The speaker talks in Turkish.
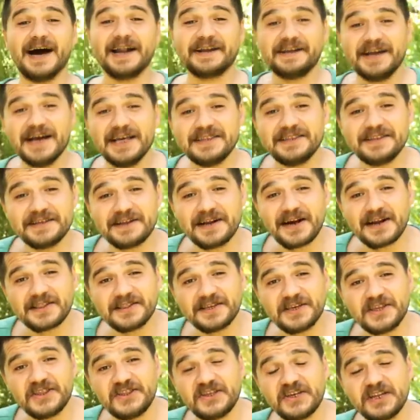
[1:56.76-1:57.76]
Arkadaşlar
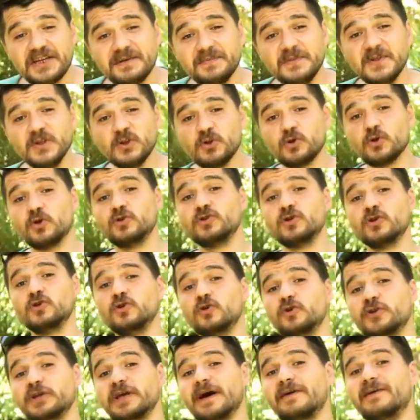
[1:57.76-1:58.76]
artık içeriğimizin sonuna
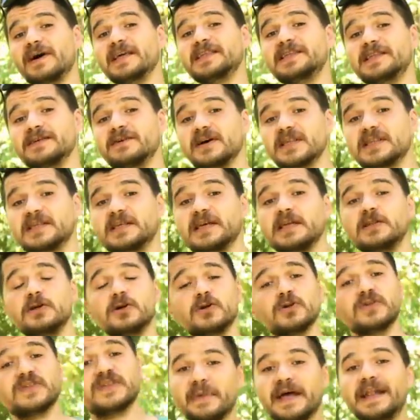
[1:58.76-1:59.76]
doğru yavaş yavaş
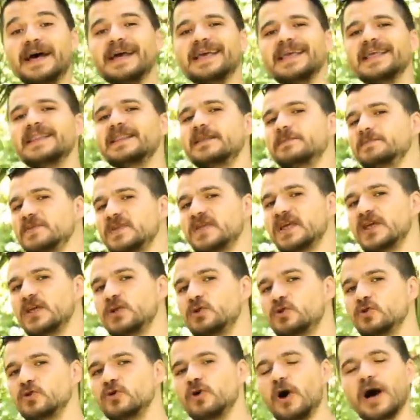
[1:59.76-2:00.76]
geliyoruz. Merak ettiğim
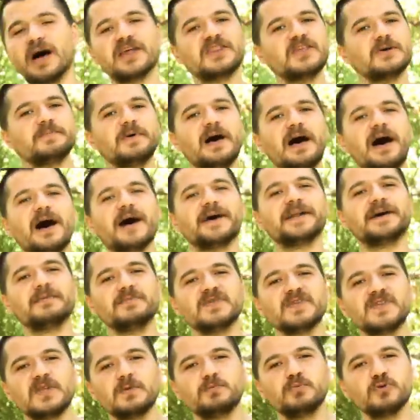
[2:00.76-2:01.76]
şey şu, acaba
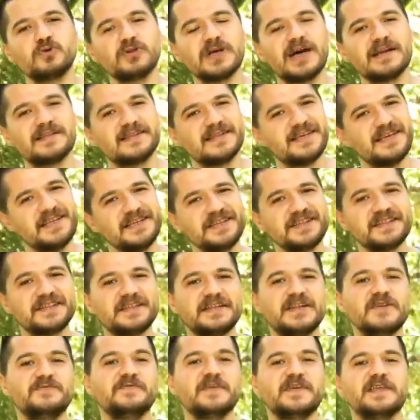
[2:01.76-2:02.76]
aramızda bu tarz zihni
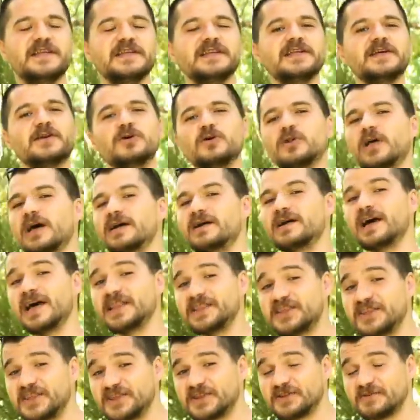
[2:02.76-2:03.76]
sinir fikirleri olan
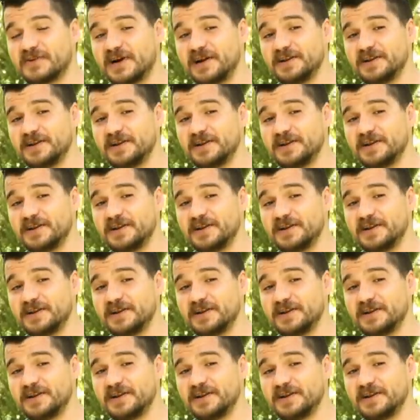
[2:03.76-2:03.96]
kaç kişi